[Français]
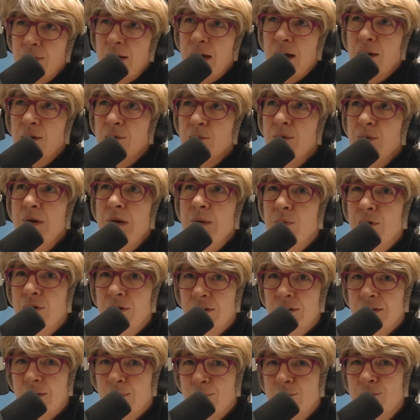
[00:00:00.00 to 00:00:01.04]
enfin,
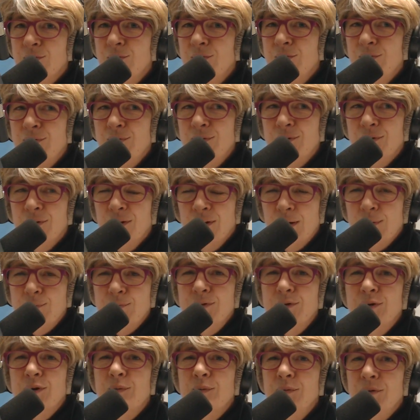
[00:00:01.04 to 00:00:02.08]
l'hypothèse la plus, la
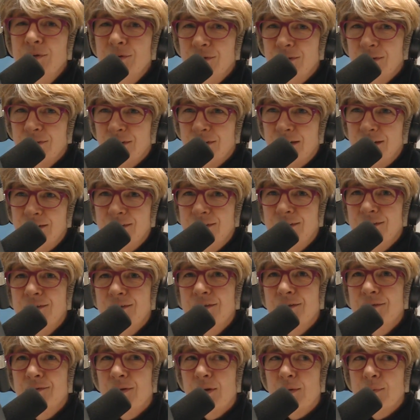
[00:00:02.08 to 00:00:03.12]
plus commune, c'est celle-ci.
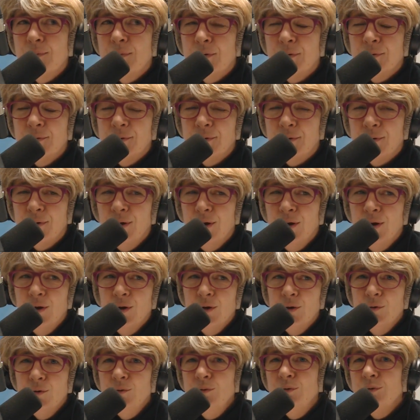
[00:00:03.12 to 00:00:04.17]
C'est vraiment euh,
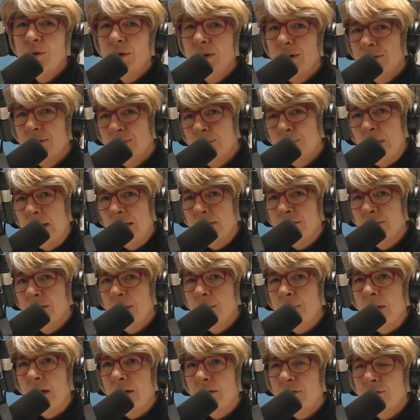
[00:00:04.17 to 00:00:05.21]
une relation de personne
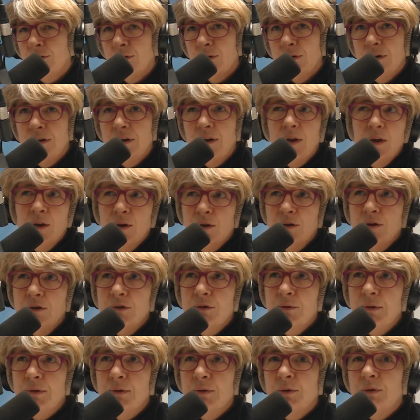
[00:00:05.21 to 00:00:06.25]
à personne. Les
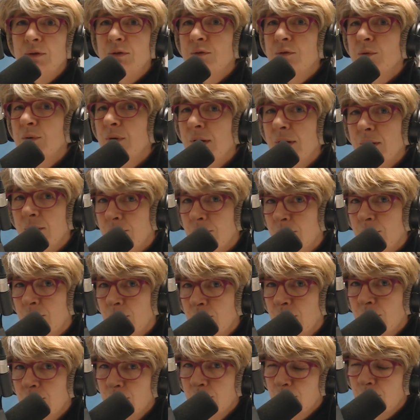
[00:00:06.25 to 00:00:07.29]
gens étant isolés,
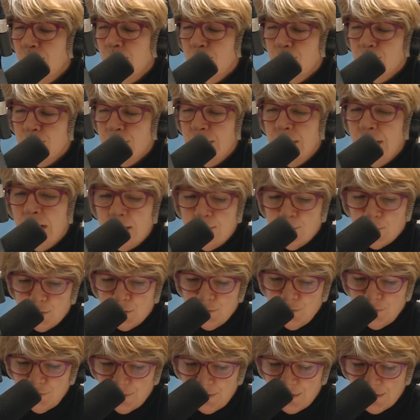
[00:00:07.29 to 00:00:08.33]
ils sont généralement
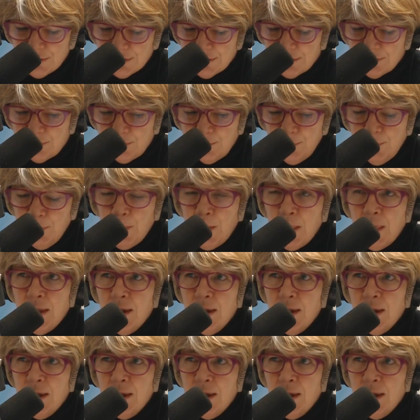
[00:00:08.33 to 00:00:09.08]
tout seuls chez eux.